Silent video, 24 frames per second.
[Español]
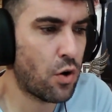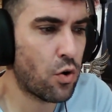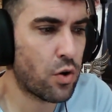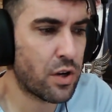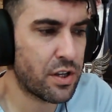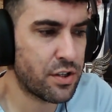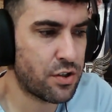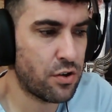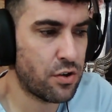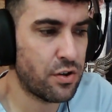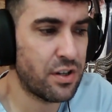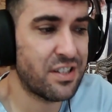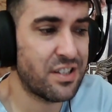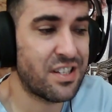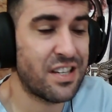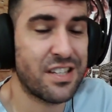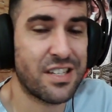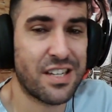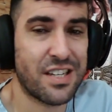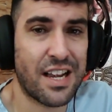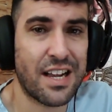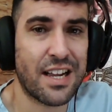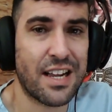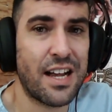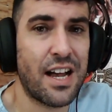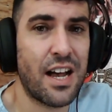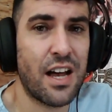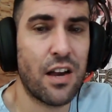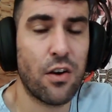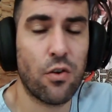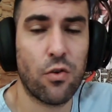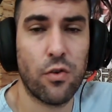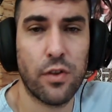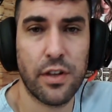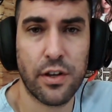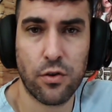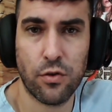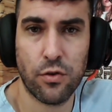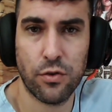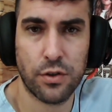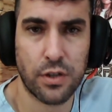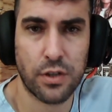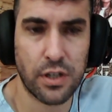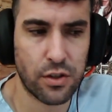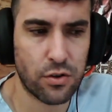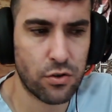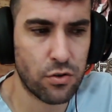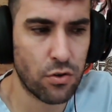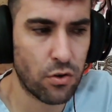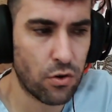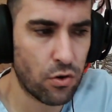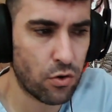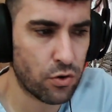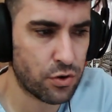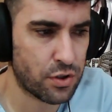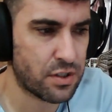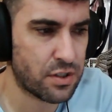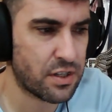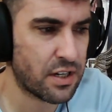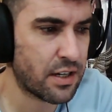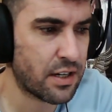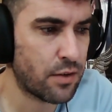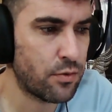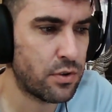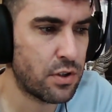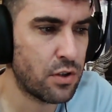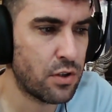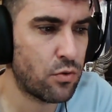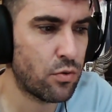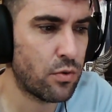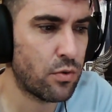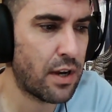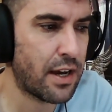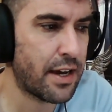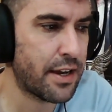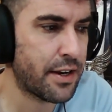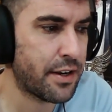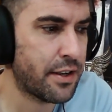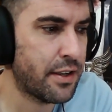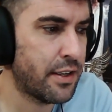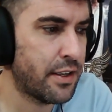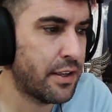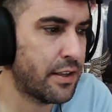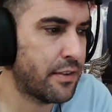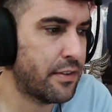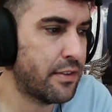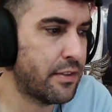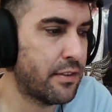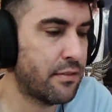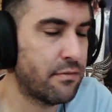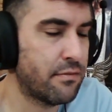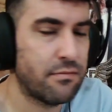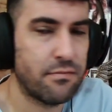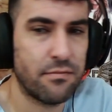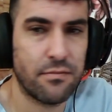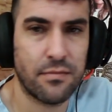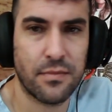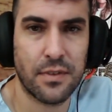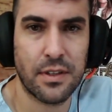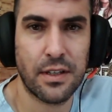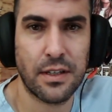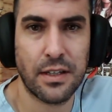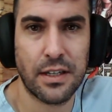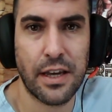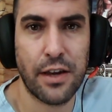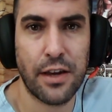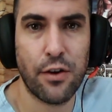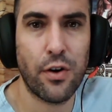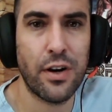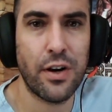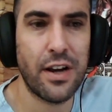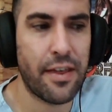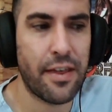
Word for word: ocasiones se saca algo de contexto o se saca un titular mm, que no es el